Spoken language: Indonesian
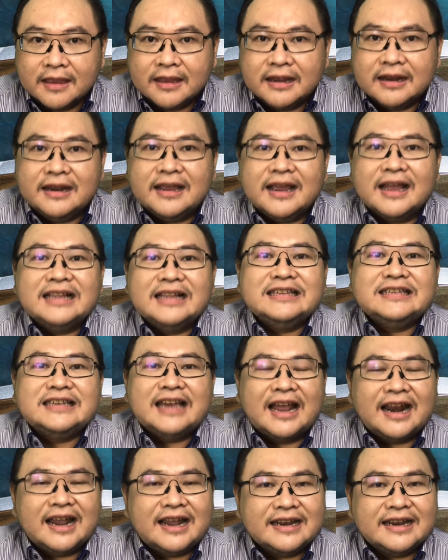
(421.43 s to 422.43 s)
Dengan
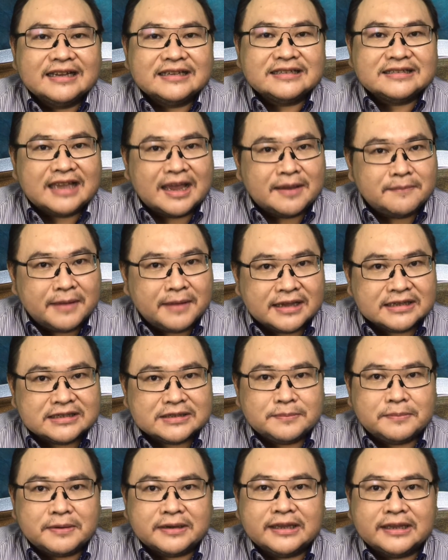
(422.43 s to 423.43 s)
jalan yang sama
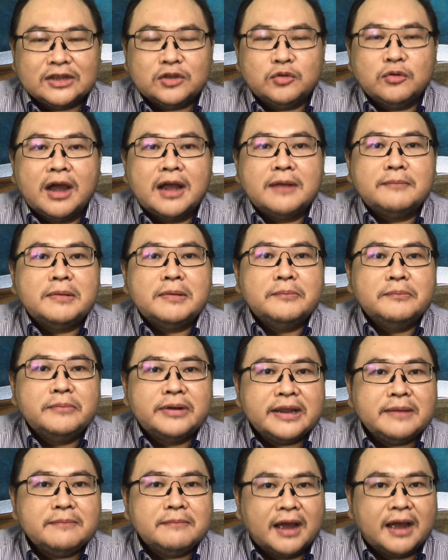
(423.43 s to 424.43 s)
seperti Tuhan
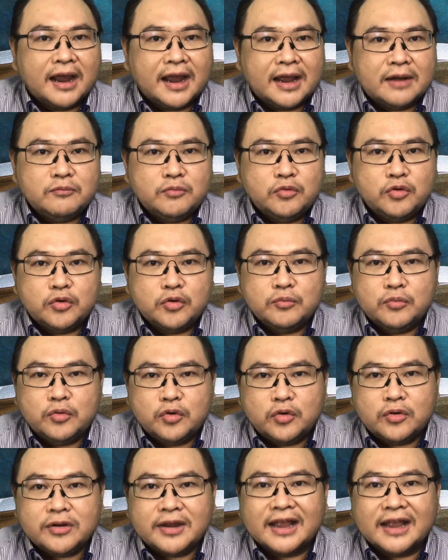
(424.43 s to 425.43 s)
memberi makan
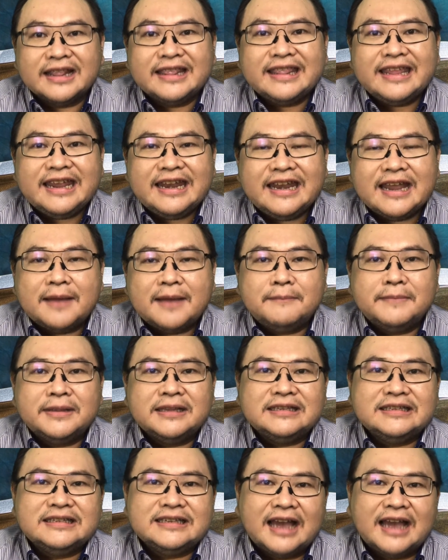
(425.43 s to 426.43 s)
burung-burung yang tidak
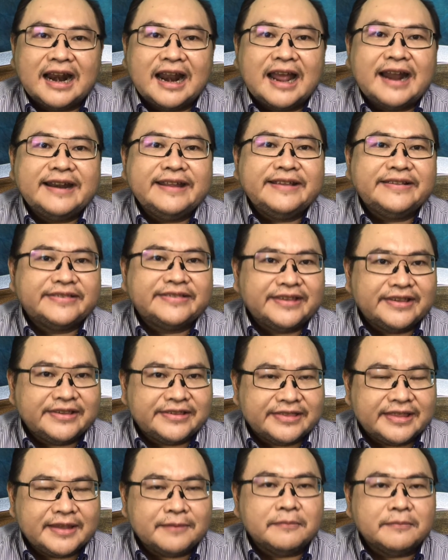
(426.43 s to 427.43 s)
menjalani
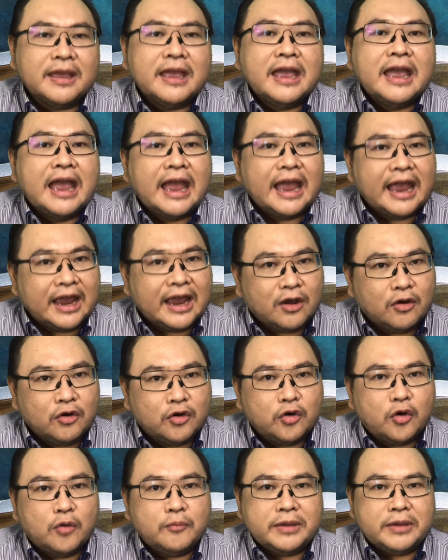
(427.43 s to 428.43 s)
sistem
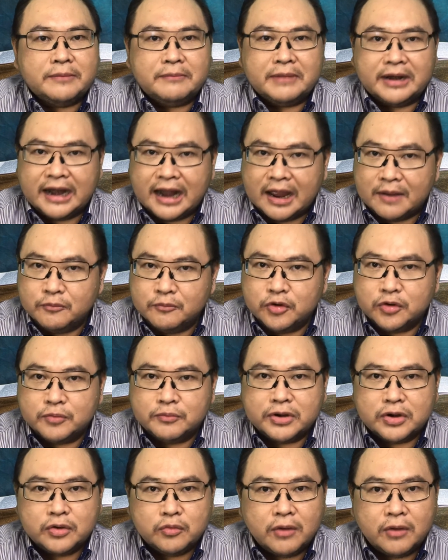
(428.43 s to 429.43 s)
ekonomi menabur,
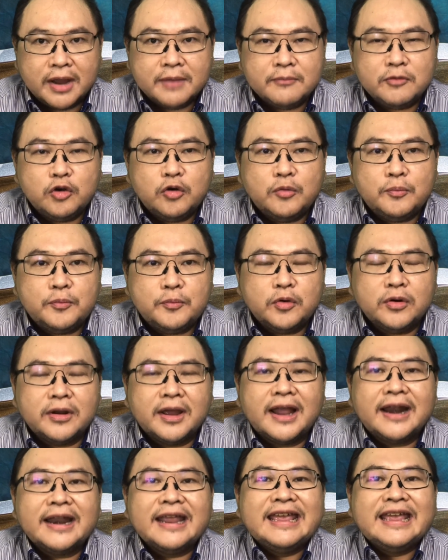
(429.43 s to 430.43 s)
menuai,
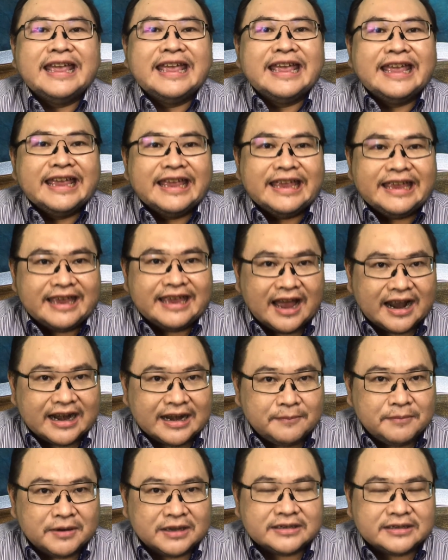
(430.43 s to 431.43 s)
mengumpulkan yang
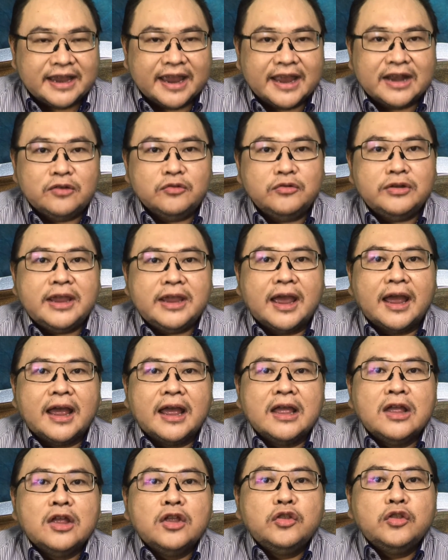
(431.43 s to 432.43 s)
dipercaya dunia,
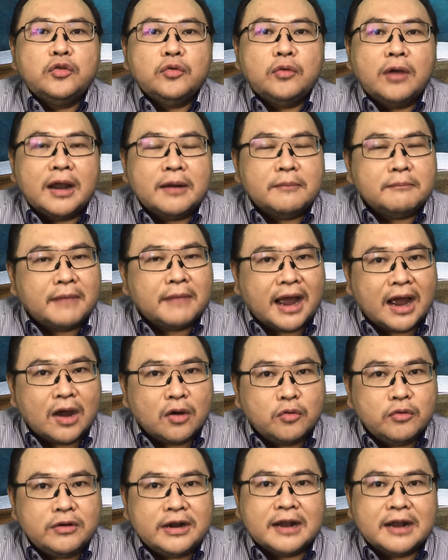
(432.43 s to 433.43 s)
Tuhan
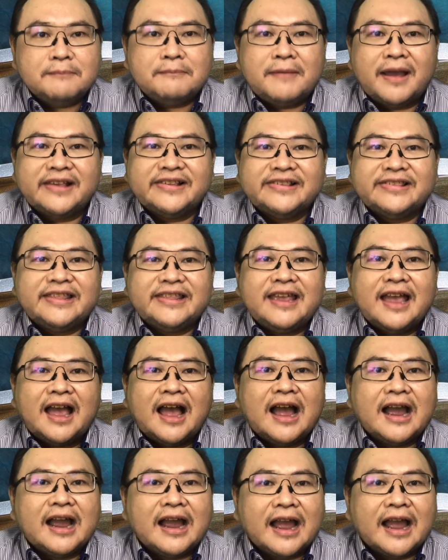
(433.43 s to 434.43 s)
mau dan pasti
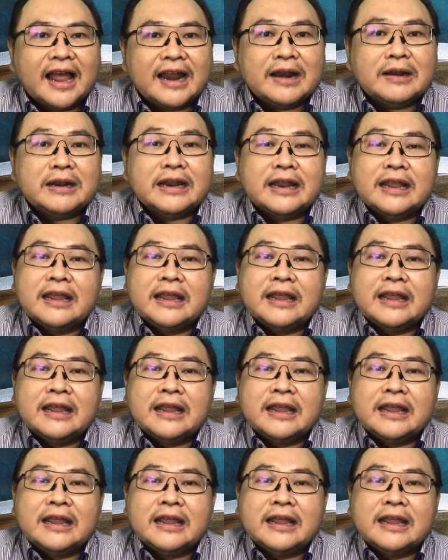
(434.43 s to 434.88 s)
akan